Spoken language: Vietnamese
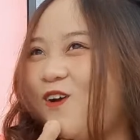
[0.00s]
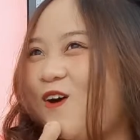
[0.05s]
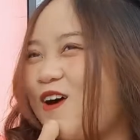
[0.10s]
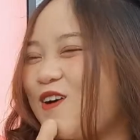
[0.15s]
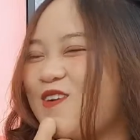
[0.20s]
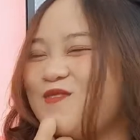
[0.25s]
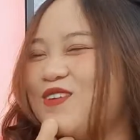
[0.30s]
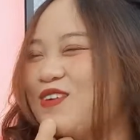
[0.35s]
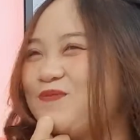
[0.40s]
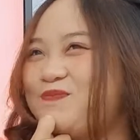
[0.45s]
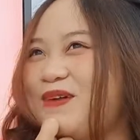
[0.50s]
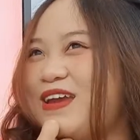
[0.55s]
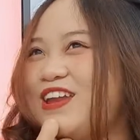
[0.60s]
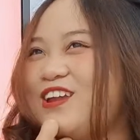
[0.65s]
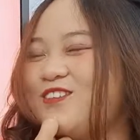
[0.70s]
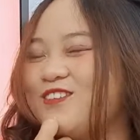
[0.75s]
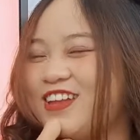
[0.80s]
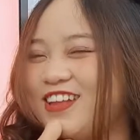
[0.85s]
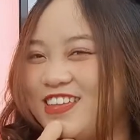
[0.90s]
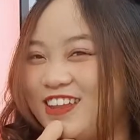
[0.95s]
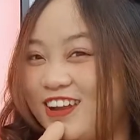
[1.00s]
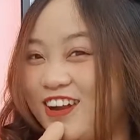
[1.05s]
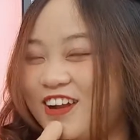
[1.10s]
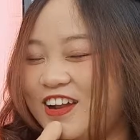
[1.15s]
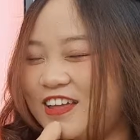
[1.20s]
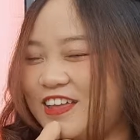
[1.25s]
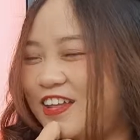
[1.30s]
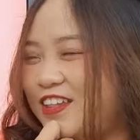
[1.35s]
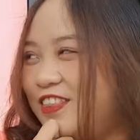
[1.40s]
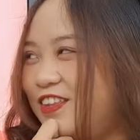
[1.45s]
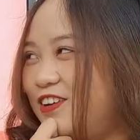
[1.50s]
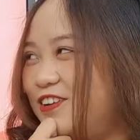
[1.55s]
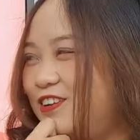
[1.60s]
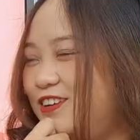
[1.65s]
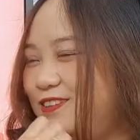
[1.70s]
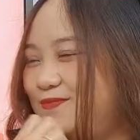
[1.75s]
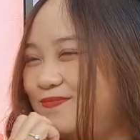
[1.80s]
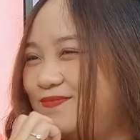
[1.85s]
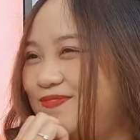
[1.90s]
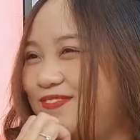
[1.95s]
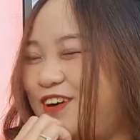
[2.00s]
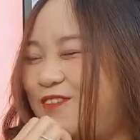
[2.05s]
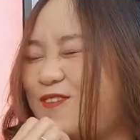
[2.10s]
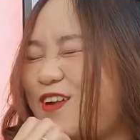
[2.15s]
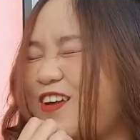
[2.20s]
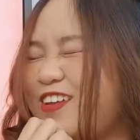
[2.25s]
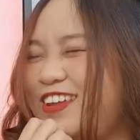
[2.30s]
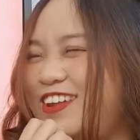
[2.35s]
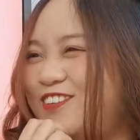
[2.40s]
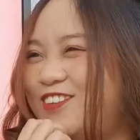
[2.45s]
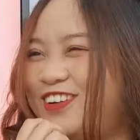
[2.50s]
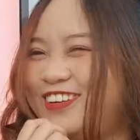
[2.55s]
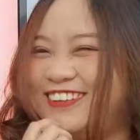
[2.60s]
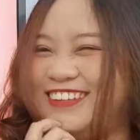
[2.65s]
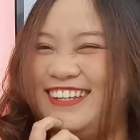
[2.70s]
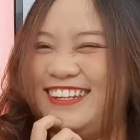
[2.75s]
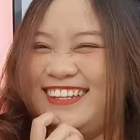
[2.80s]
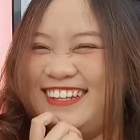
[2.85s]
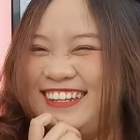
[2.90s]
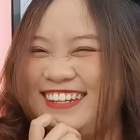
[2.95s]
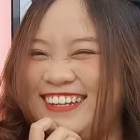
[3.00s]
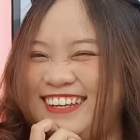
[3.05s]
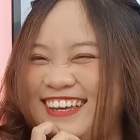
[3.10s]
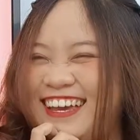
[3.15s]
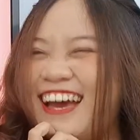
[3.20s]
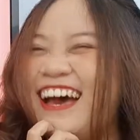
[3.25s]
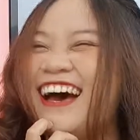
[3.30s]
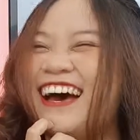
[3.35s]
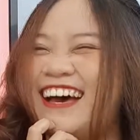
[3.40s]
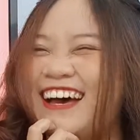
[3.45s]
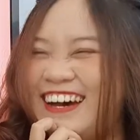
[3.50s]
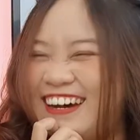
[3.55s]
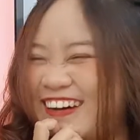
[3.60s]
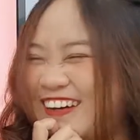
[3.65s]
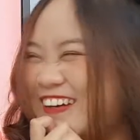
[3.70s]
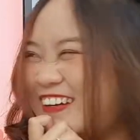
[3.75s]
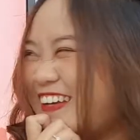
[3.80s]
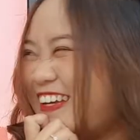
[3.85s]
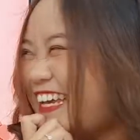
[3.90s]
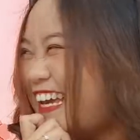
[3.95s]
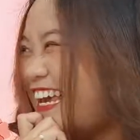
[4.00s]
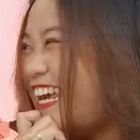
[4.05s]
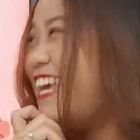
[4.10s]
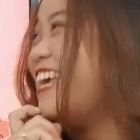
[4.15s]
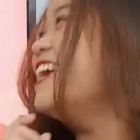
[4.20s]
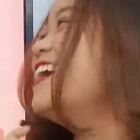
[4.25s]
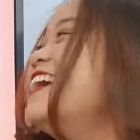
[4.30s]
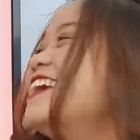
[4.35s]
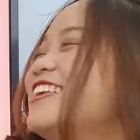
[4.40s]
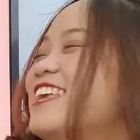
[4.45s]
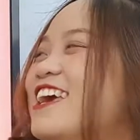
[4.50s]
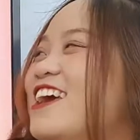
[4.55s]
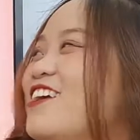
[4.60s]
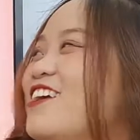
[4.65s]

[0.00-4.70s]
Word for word: cô không có bật mí đâu nha, nhưng nó là danh từ á, không nói gì đâu. Ok, vậy